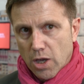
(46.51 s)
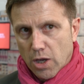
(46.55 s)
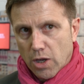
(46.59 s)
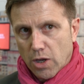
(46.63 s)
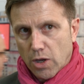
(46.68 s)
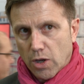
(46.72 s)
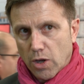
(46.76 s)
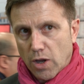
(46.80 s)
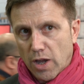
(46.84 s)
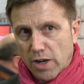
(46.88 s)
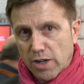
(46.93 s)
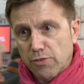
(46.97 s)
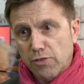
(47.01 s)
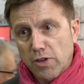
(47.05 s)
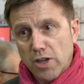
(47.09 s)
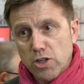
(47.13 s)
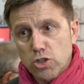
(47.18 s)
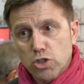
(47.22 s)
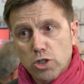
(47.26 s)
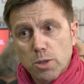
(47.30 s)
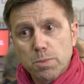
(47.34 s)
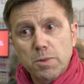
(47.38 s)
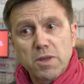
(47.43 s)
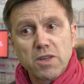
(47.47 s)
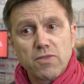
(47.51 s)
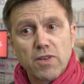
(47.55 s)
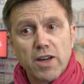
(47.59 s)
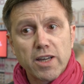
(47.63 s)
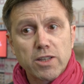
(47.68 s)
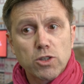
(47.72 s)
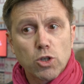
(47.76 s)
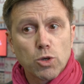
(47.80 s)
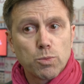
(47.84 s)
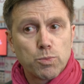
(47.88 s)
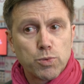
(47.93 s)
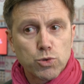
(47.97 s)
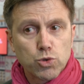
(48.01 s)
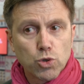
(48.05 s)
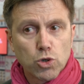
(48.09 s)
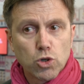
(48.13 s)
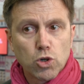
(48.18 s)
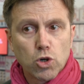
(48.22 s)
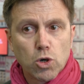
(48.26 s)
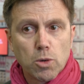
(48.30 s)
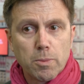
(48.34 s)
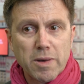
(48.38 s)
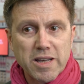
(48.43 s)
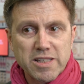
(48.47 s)
un effet à shop qui va être
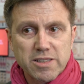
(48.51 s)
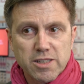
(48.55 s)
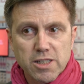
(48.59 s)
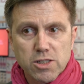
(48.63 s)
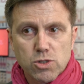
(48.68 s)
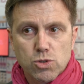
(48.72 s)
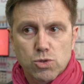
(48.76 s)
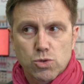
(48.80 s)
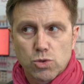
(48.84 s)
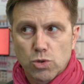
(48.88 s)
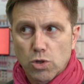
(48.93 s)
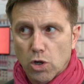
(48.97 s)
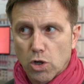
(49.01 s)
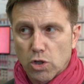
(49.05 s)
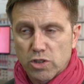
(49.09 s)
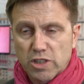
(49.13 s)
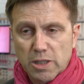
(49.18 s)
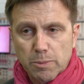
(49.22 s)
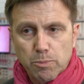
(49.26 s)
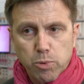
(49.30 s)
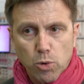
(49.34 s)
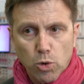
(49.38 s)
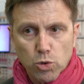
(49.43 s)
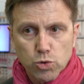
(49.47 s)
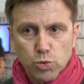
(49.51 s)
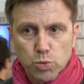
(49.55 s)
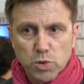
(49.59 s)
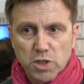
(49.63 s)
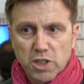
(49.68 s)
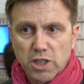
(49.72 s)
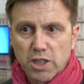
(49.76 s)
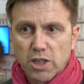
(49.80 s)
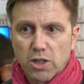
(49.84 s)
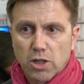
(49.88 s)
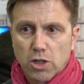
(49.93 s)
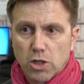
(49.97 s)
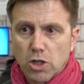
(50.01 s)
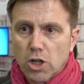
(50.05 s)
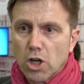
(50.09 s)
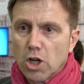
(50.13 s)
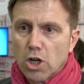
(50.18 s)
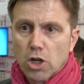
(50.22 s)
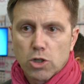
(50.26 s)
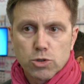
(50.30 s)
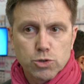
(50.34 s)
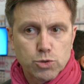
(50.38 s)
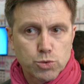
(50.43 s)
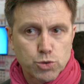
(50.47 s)
plutôt basé sur des produits,
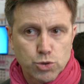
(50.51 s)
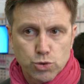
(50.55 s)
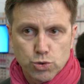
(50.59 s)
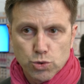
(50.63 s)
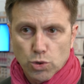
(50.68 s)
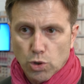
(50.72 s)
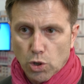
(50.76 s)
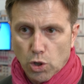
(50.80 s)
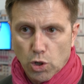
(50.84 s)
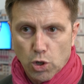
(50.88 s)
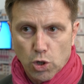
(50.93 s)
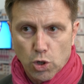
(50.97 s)
sur